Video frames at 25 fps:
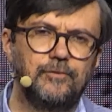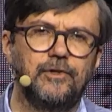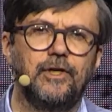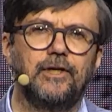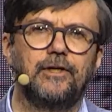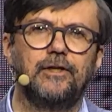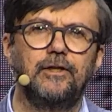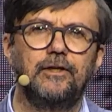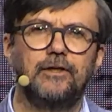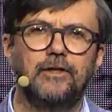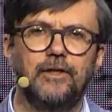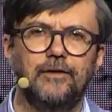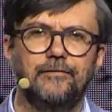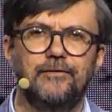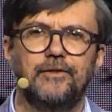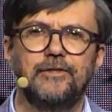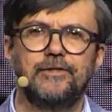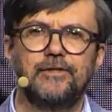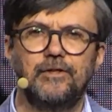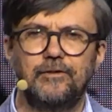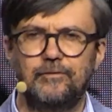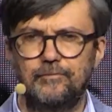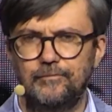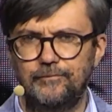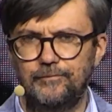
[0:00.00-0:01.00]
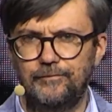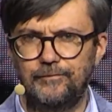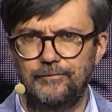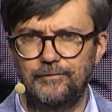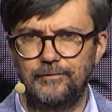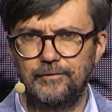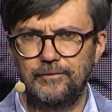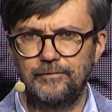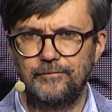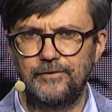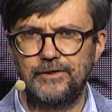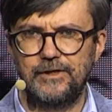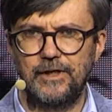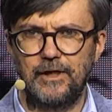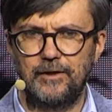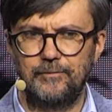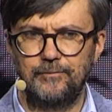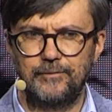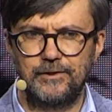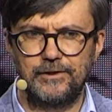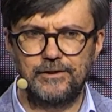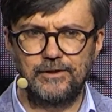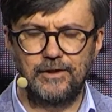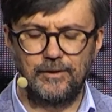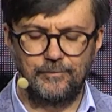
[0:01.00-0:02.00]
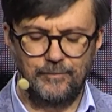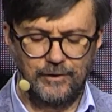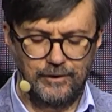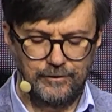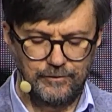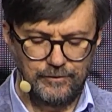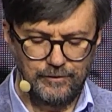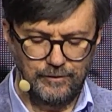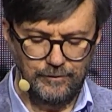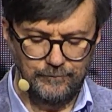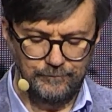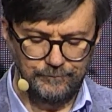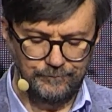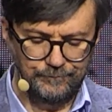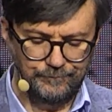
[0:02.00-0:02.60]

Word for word: na kilka wersetów w Starym Testamencie.